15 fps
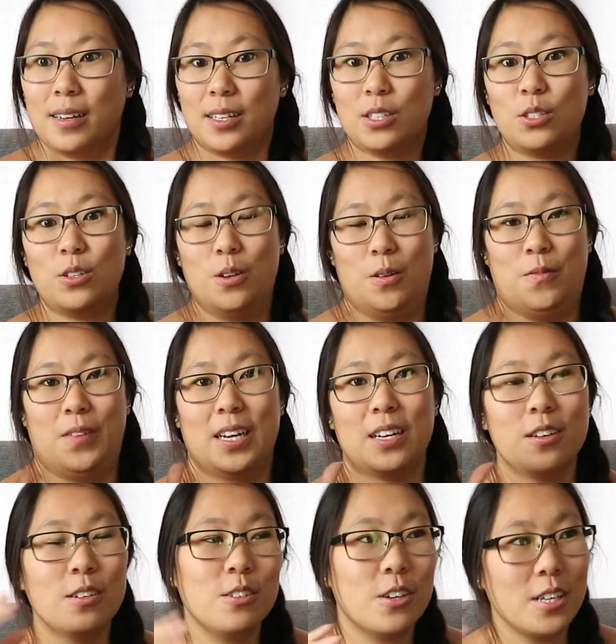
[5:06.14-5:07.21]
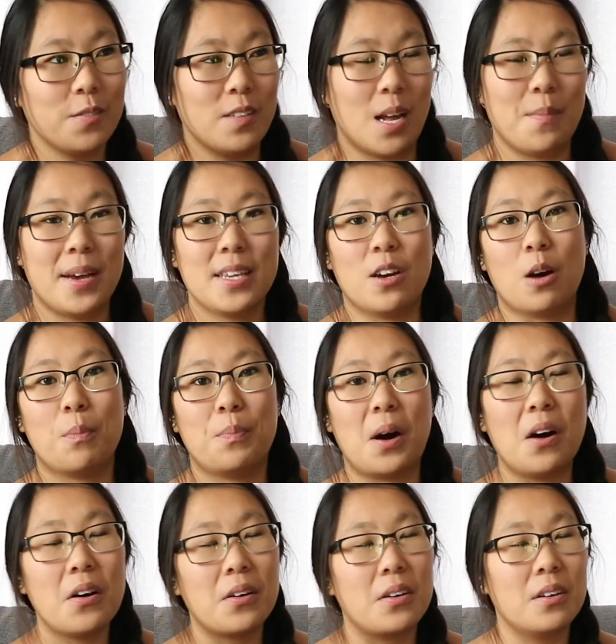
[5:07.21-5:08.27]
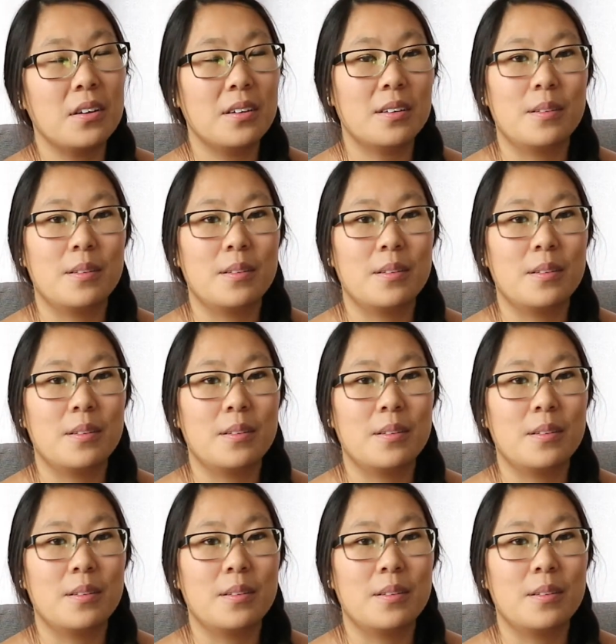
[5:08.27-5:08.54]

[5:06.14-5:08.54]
En tout cas, fait que là, le gars, il, finalement, il repart.